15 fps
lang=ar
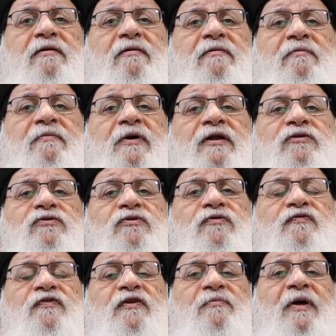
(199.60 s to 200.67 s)
برضو
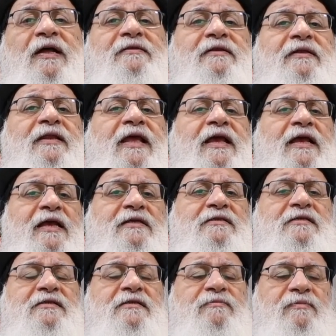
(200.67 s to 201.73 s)
في بعض
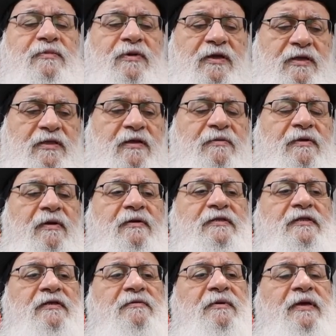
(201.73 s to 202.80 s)
الناس طبعا
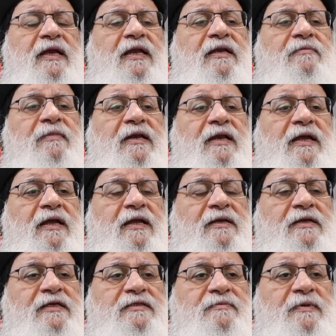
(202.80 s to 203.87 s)
دي بتكلم على
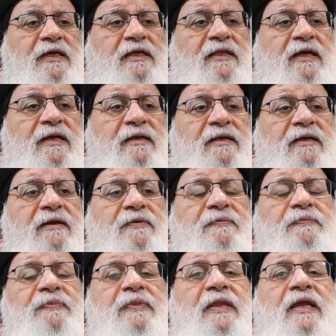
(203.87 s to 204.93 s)
ناس بعيدة عننا
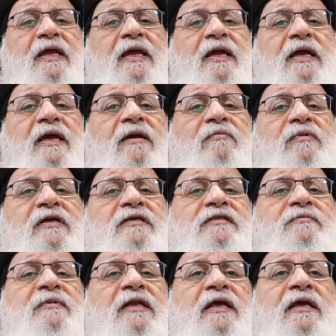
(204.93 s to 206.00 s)

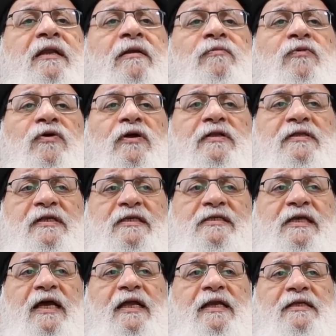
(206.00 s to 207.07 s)
باسم الغير
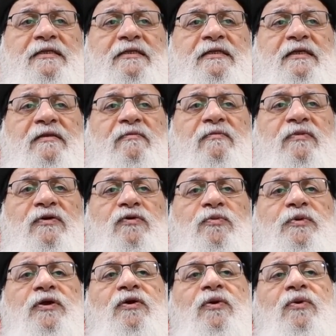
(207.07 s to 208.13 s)
المقدسة على الدين
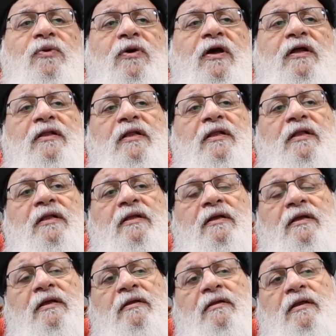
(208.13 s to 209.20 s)
بيبيحوا قتل
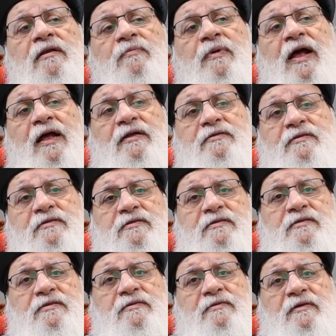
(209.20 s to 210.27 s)
البعض
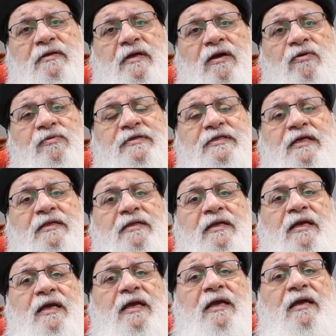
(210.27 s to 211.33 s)
أو مثلا
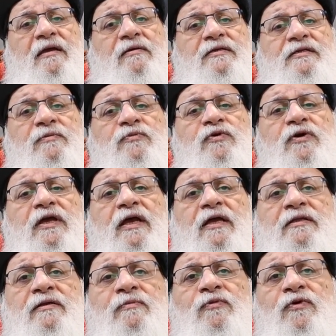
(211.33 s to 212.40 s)
يسموه
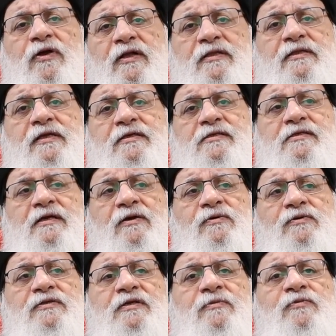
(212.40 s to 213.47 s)
الجهاد المقدس أو
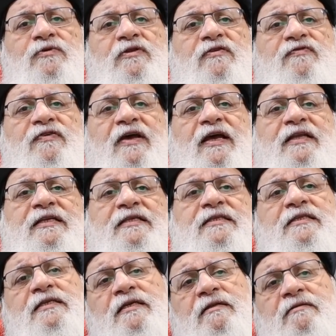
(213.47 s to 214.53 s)
يسموه الدفاع عن
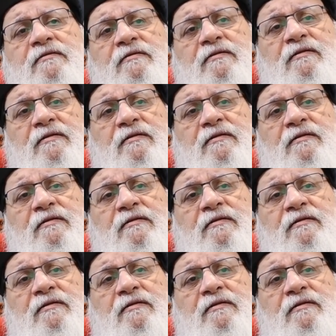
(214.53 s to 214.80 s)
الدين